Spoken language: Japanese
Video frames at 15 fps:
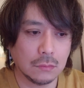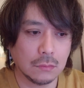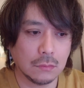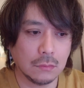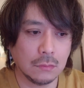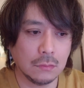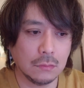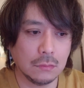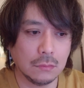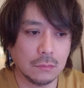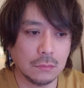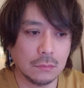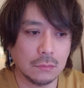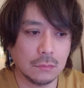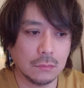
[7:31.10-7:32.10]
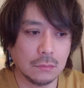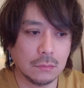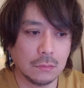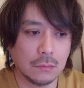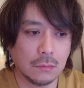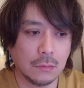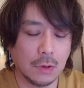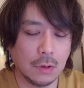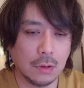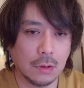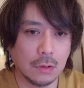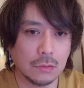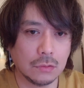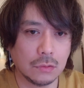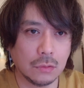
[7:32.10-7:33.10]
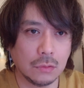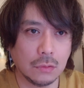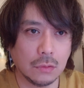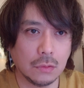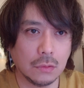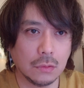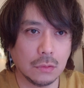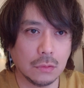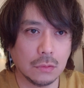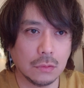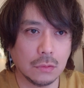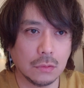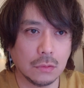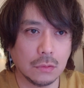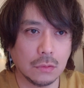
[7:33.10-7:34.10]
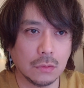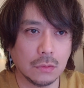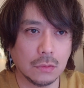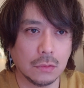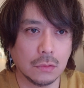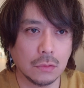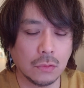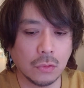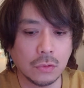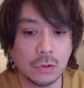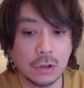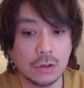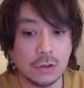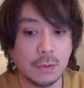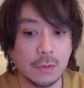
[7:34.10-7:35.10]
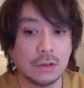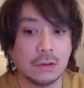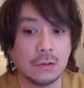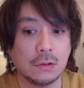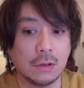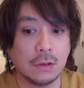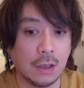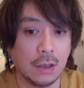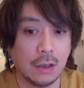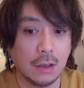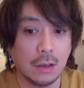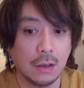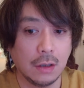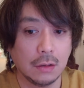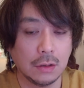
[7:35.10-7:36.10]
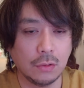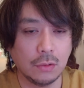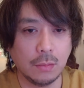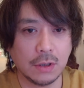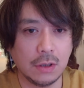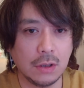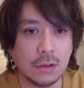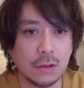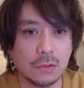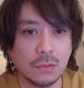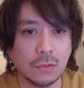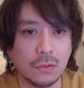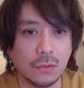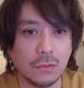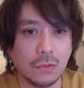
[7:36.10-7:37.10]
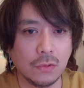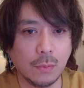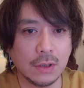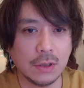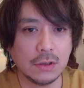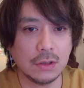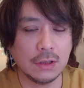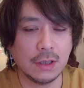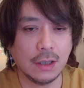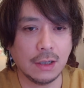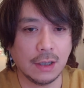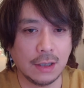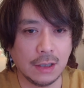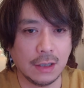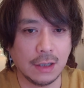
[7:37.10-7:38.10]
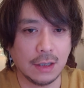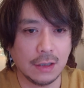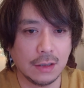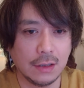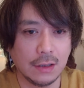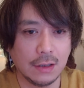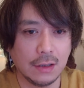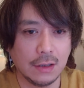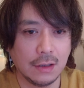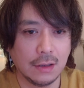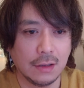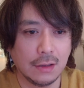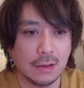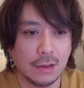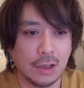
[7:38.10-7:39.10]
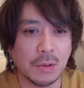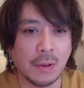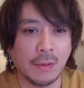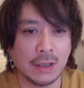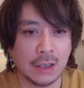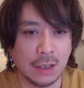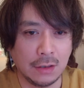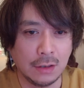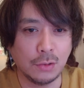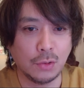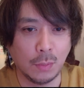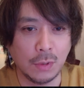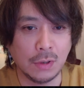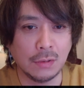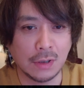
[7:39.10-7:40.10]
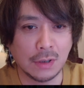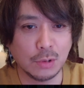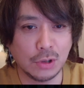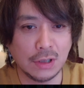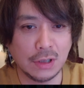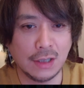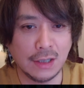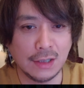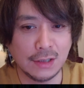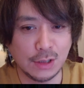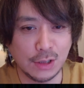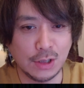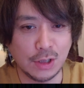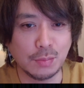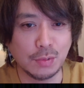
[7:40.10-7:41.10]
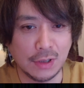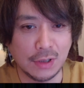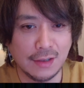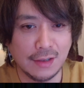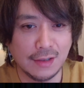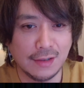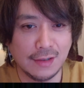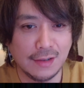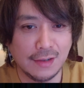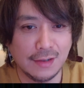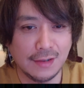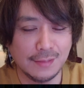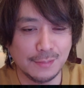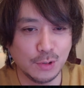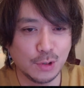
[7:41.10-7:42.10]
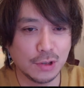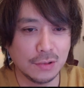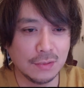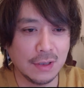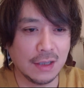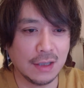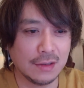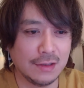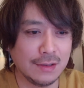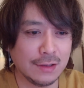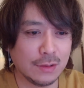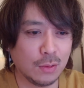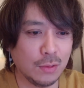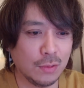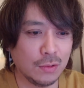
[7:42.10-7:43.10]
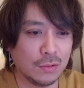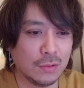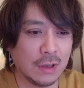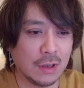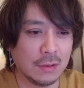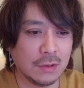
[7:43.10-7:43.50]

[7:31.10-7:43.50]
うん、その、こうクリスマスって、例えばキリスト教のお祭りだから祝わないっていう人もいるかもしれないし、一部ね。もしくはキリスト教の人が